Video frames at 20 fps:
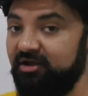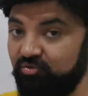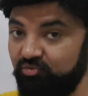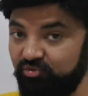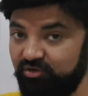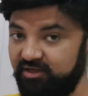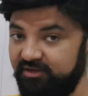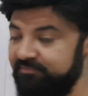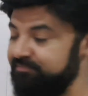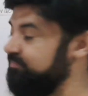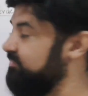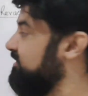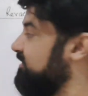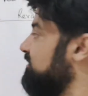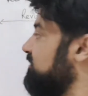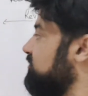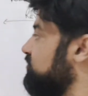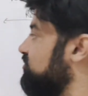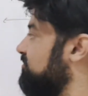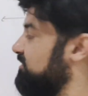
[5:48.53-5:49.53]
हो रहा
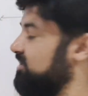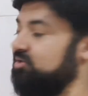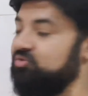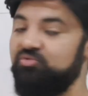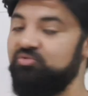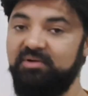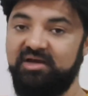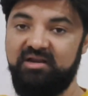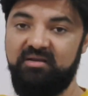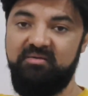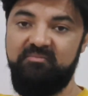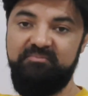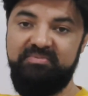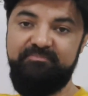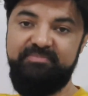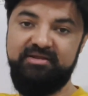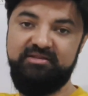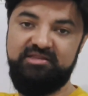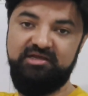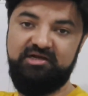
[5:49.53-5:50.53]
तो मतलब तुम्हारा ये
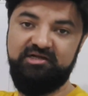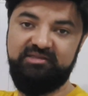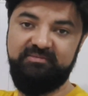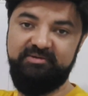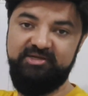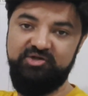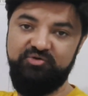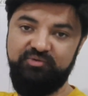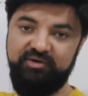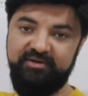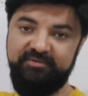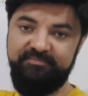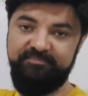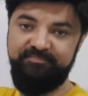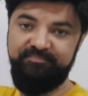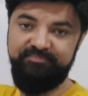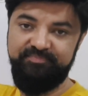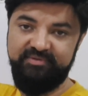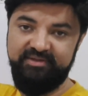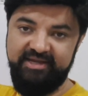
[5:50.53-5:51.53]
बेसिक खत्म नहीं हुआ
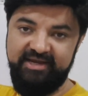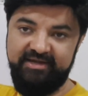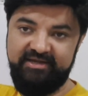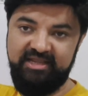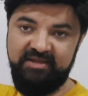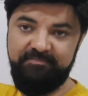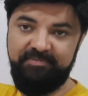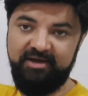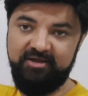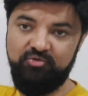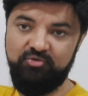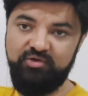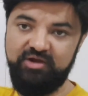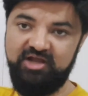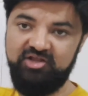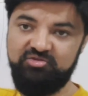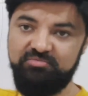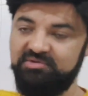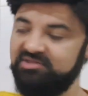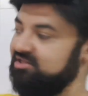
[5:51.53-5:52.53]
80 पार हो
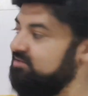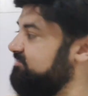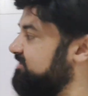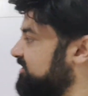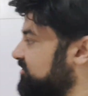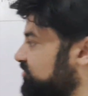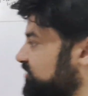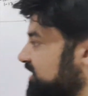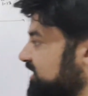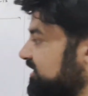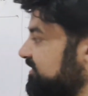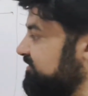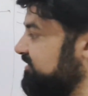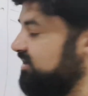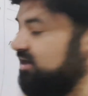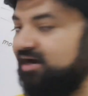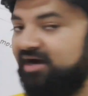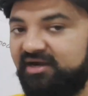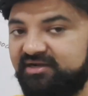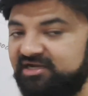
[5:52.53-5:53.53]
गया तो मतलब ये हो गया
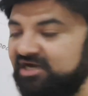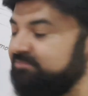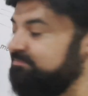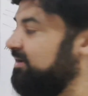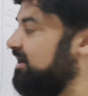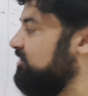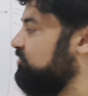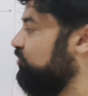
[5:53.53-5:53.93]
100 पार